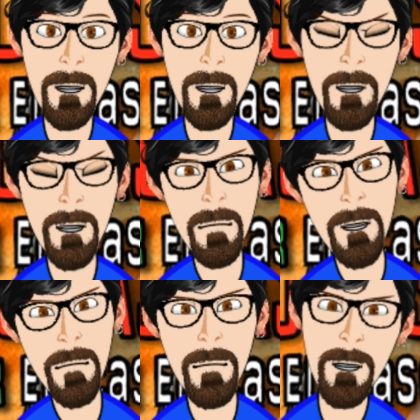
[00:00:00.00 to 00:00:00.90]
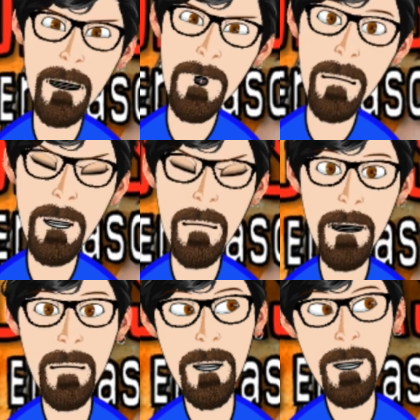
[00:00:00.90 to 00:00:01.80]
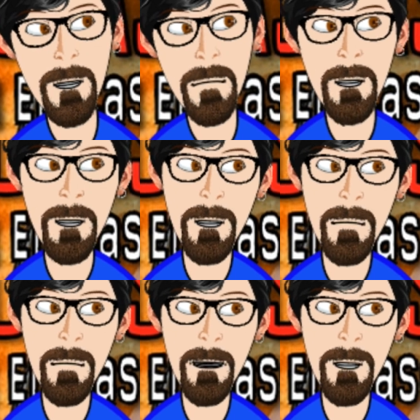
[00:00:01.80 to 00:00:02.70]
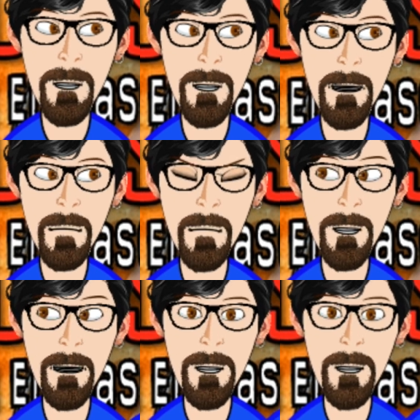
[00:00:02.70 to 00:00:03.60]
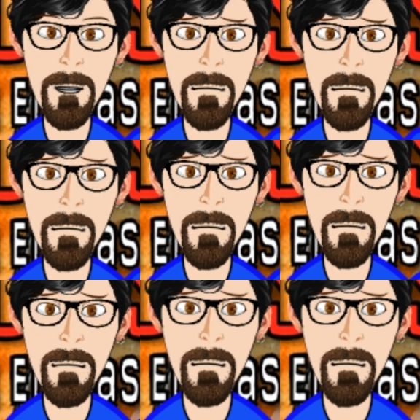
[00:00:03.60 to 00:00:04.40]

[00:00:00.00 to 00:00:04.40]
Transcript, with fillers: poquito de agua y la aplicas en la zona donde te ha picado la abeja.